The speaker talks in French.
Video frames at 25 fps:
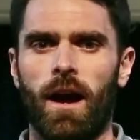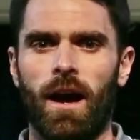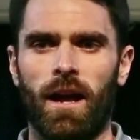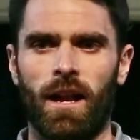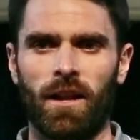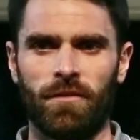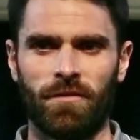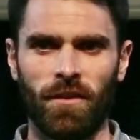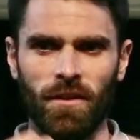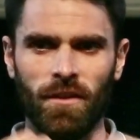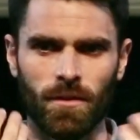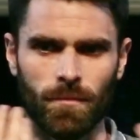À
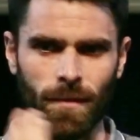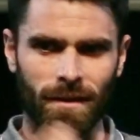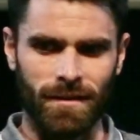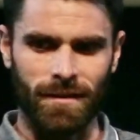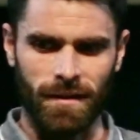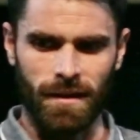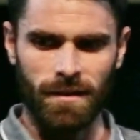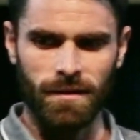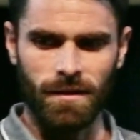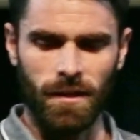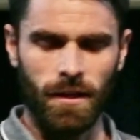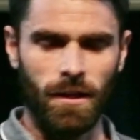la fin de ma
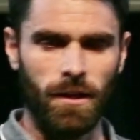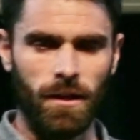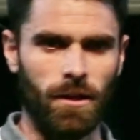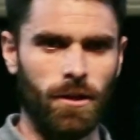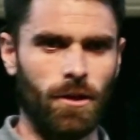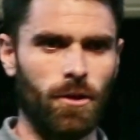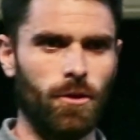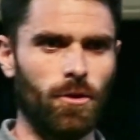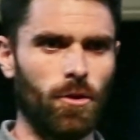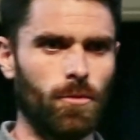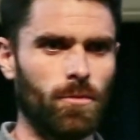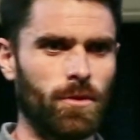thèse,
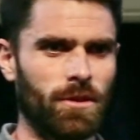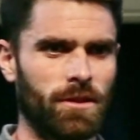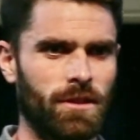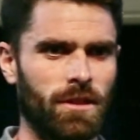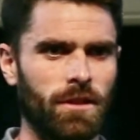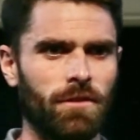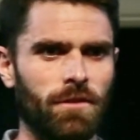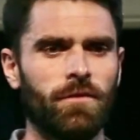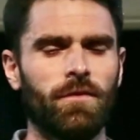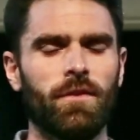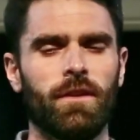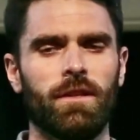
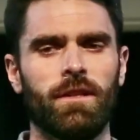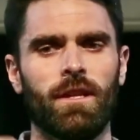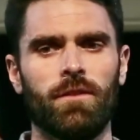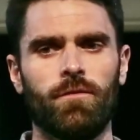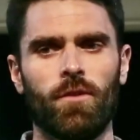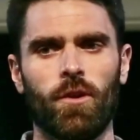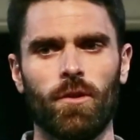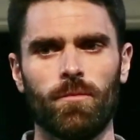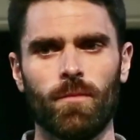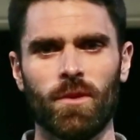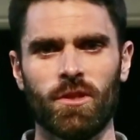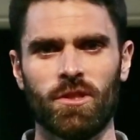l'objectif est
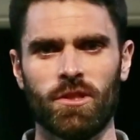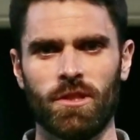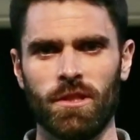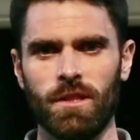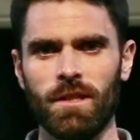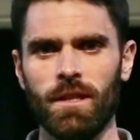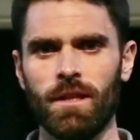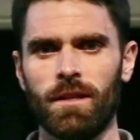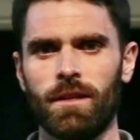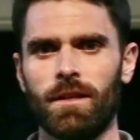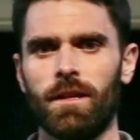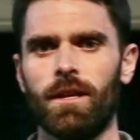d'avoir une
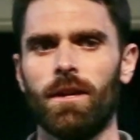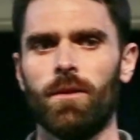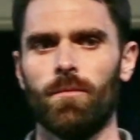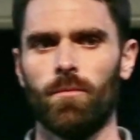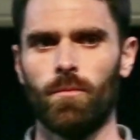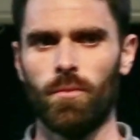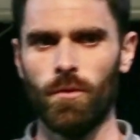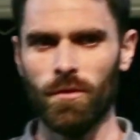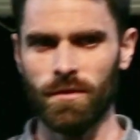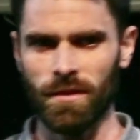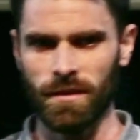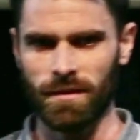machine
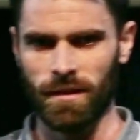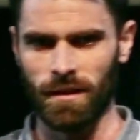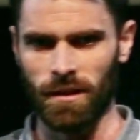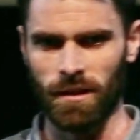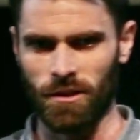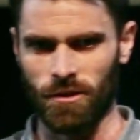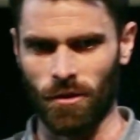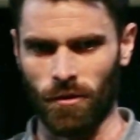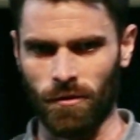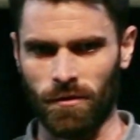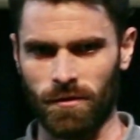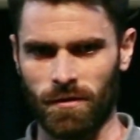plus
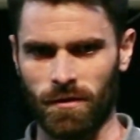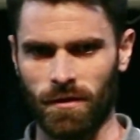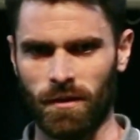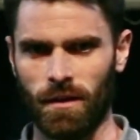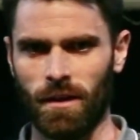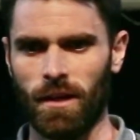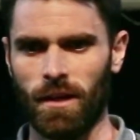intelligente